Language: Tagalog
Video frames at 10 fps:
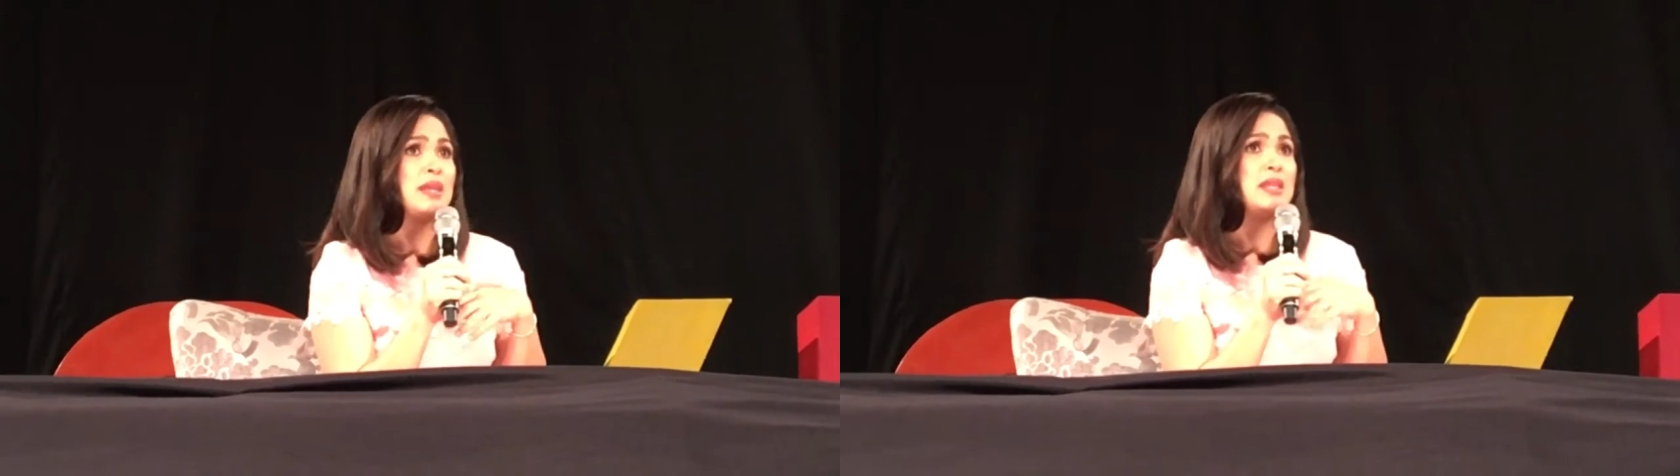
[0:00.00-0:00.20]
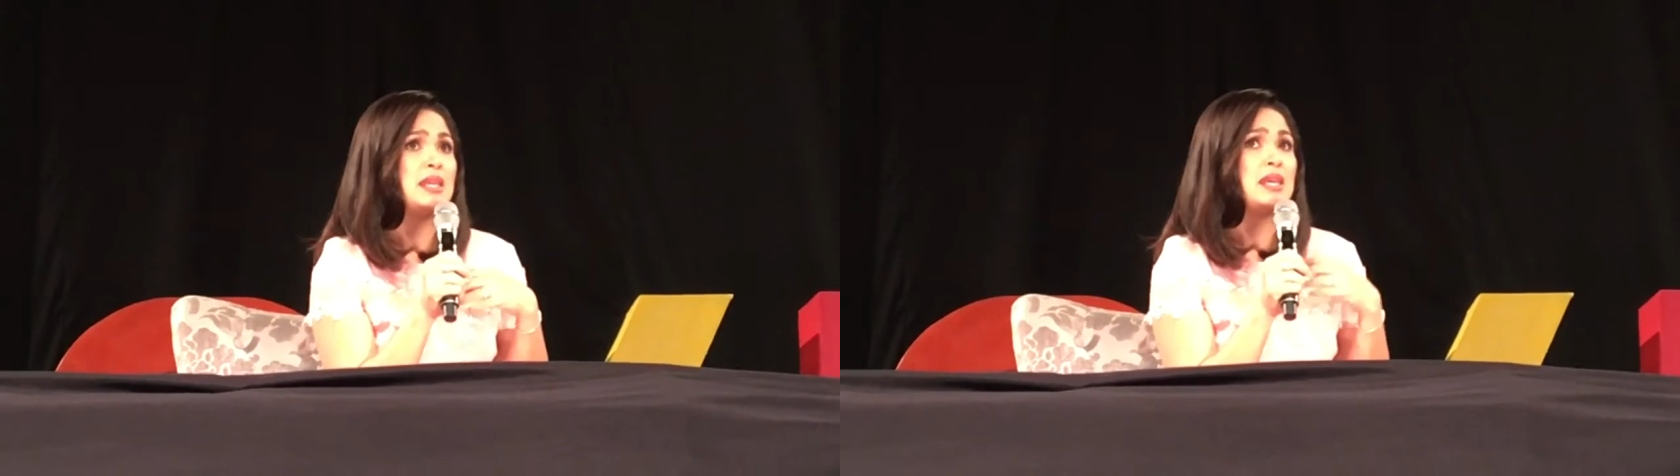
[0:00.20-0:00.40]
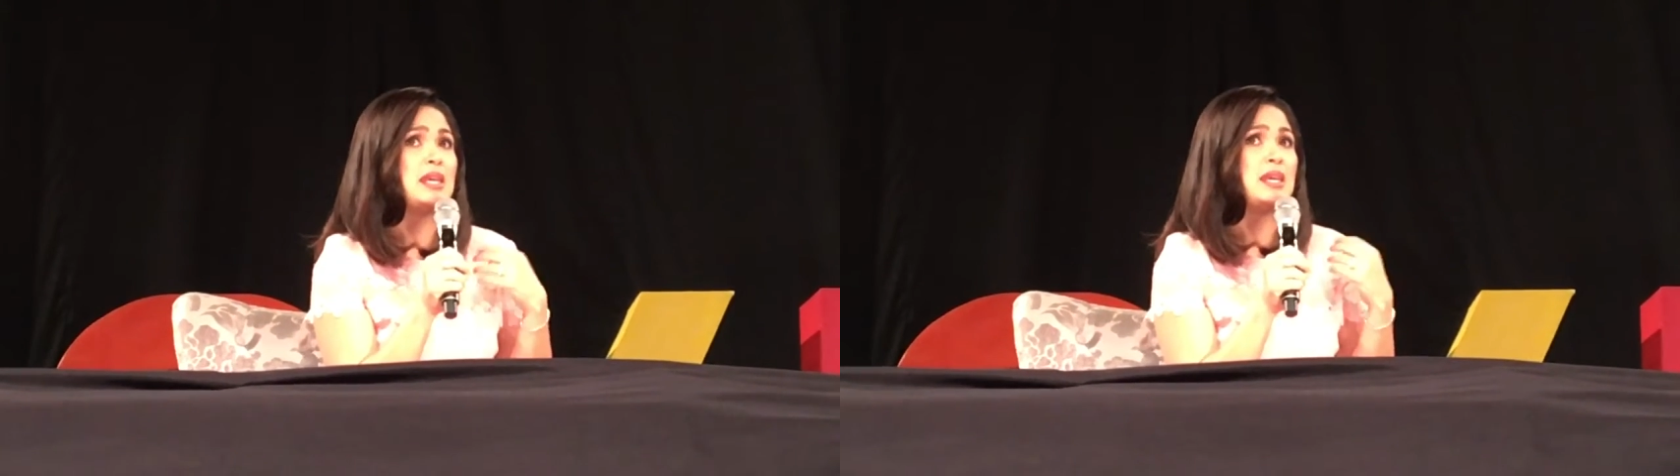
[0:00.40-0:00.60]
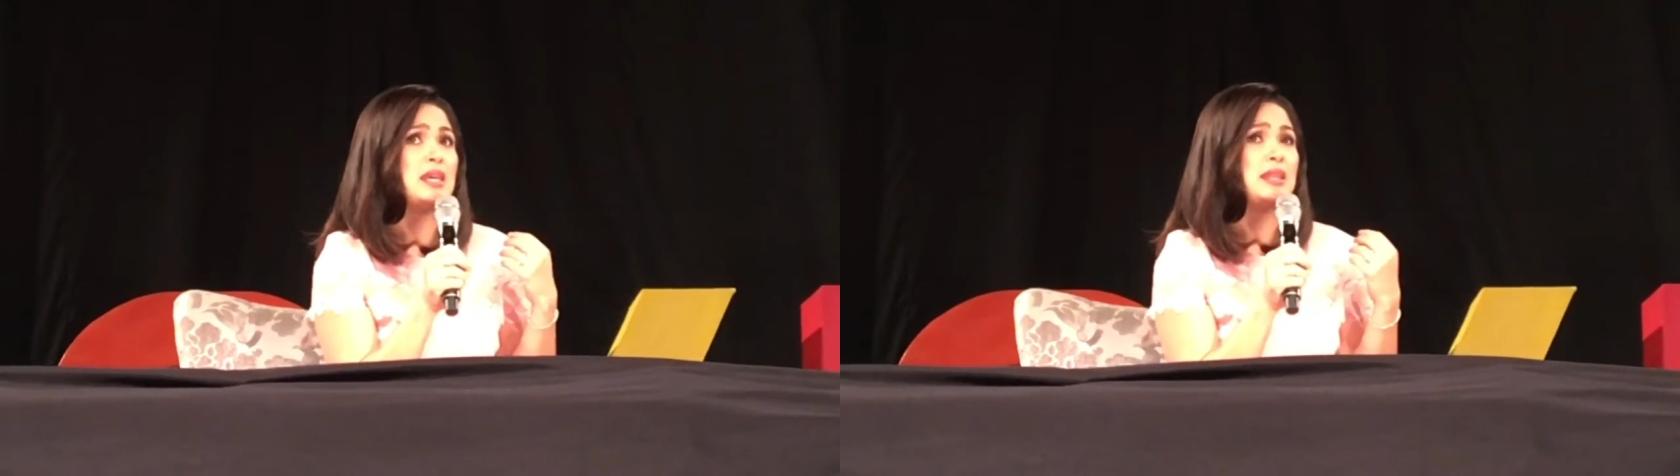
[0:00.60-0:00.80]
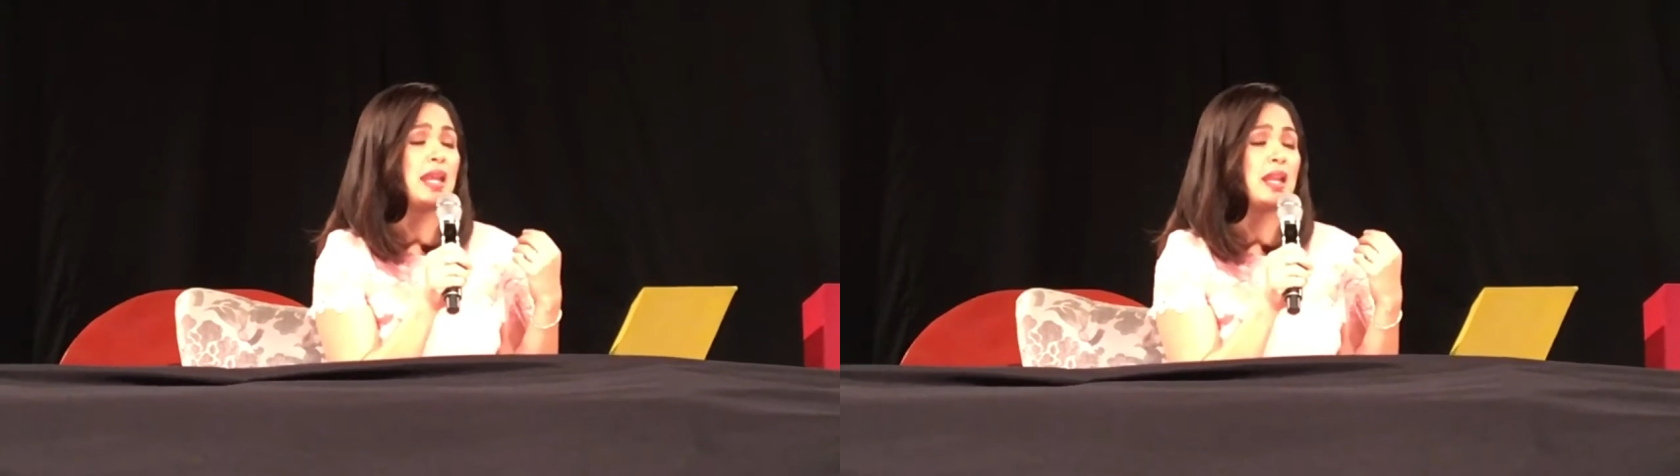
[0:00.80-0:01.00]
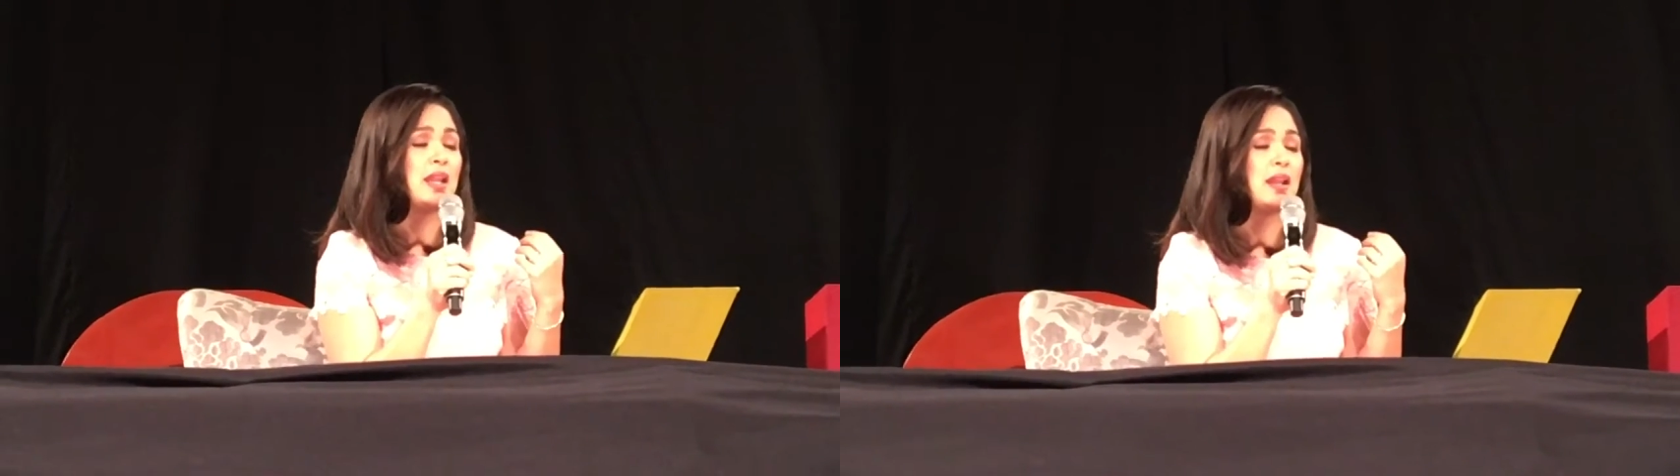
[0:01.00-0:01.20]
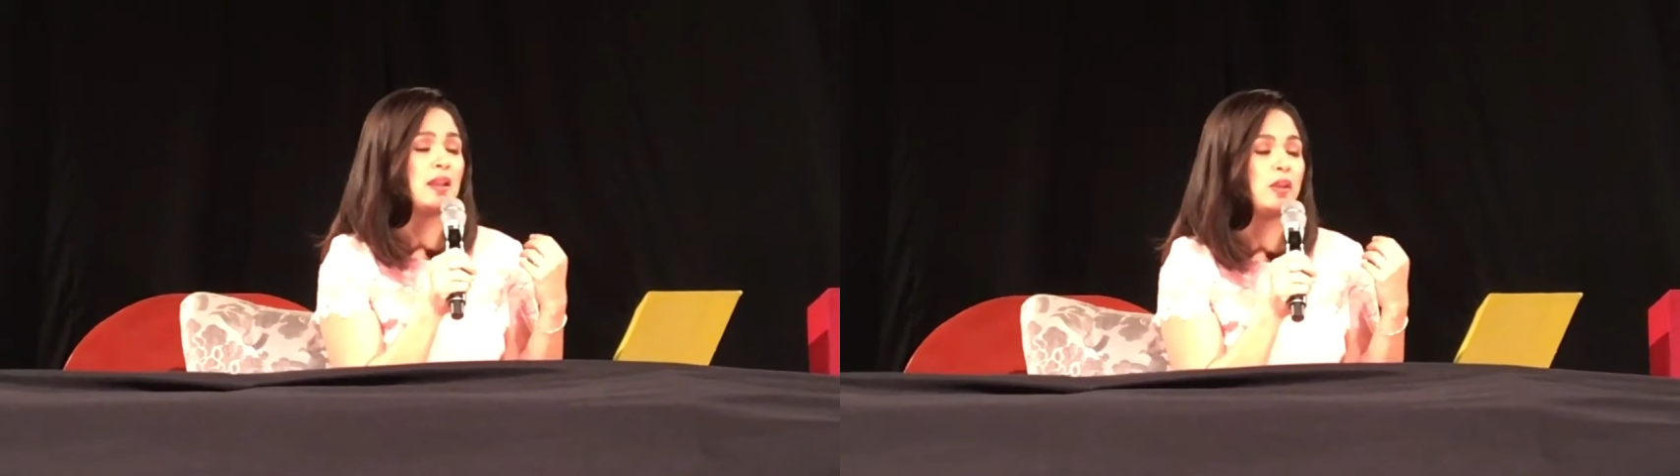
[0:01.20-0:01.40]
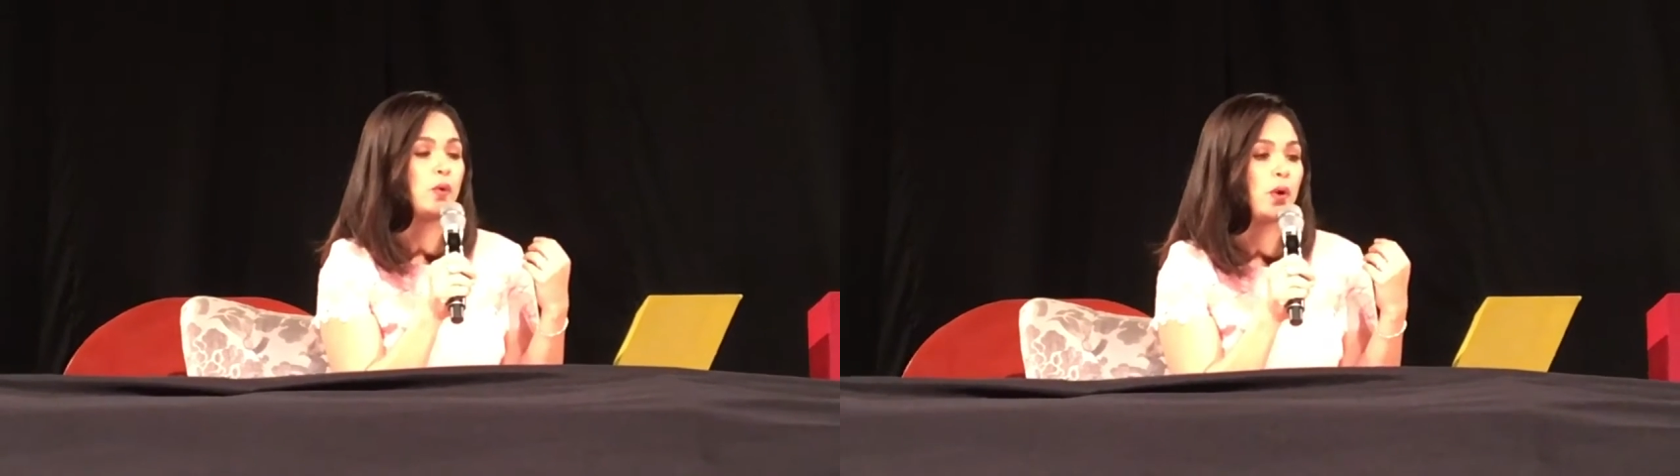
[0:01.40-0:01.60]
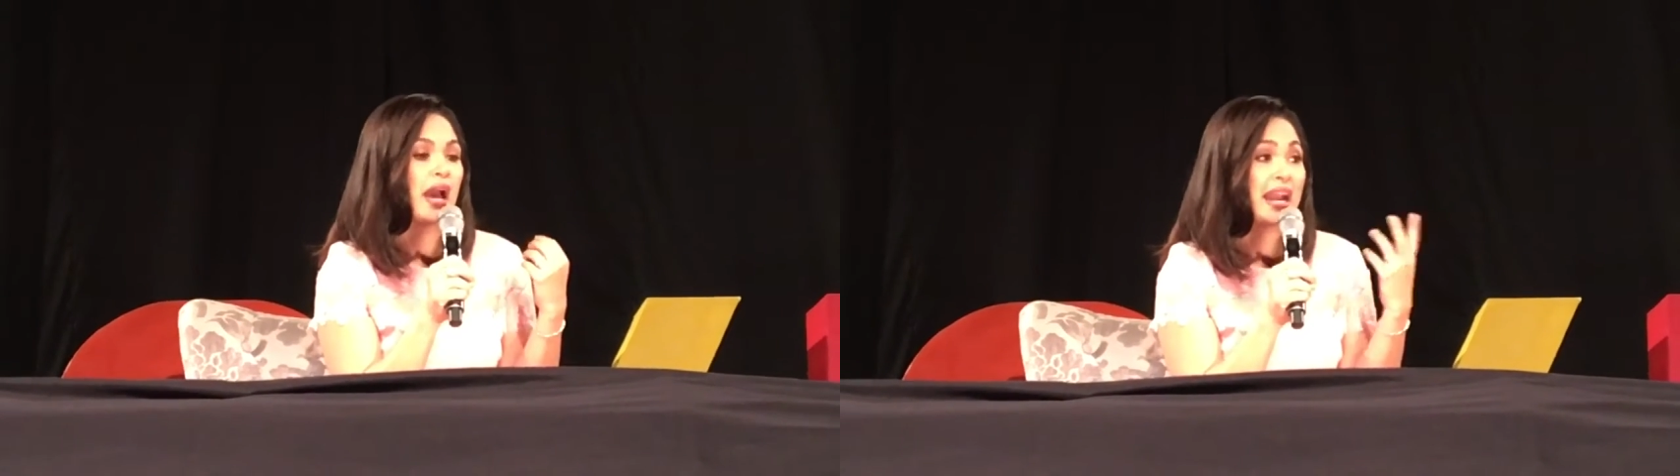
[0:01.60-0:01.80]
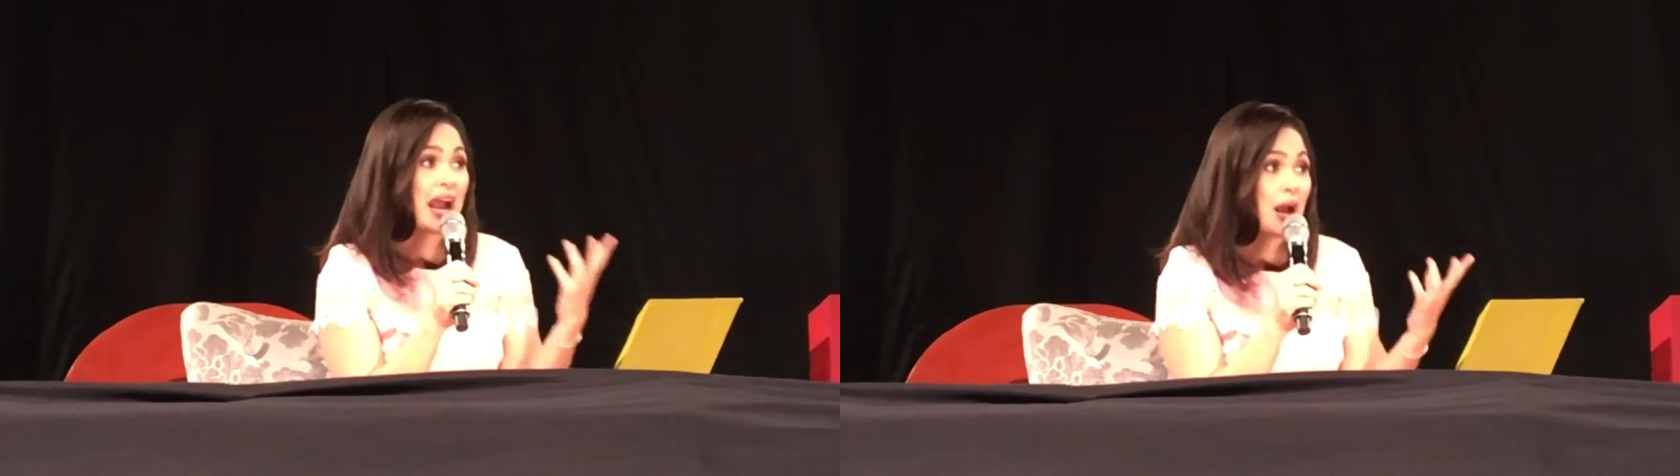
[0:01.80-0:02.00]
hindi din yung
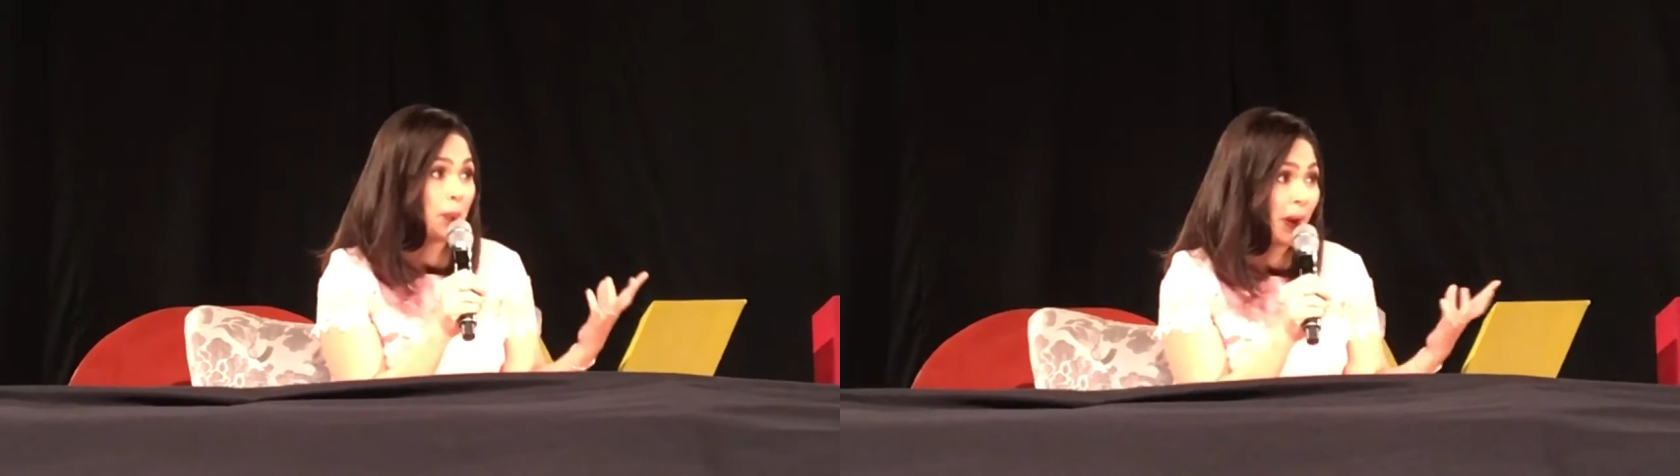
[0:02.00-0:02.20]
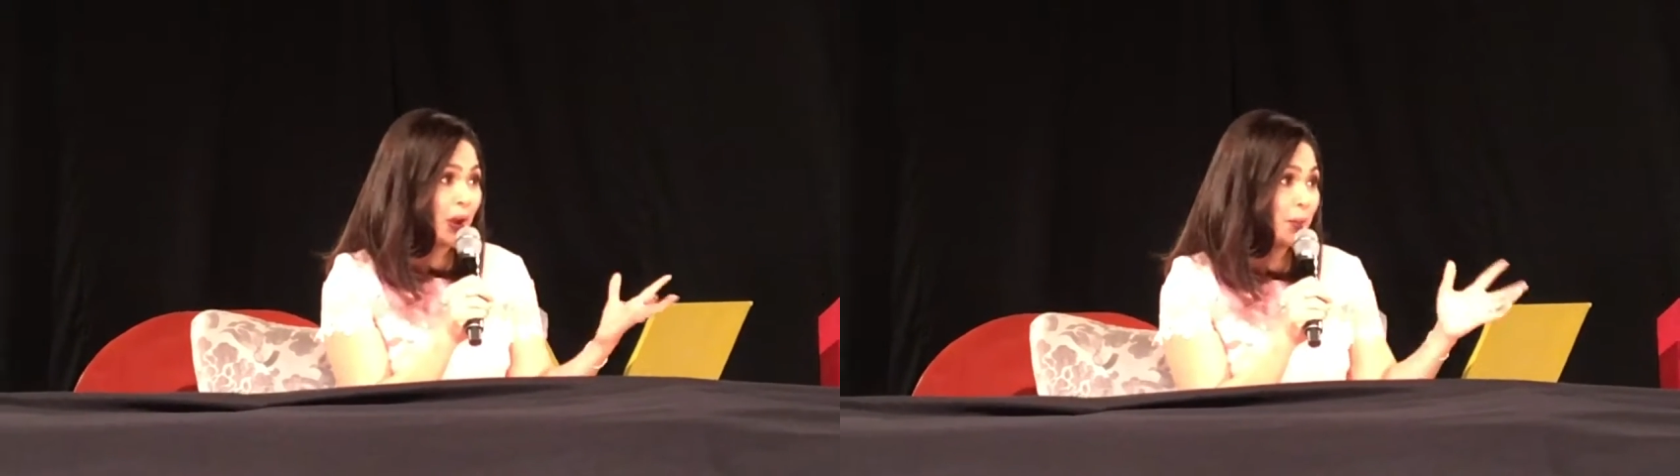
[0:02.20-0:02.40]
ngarag pag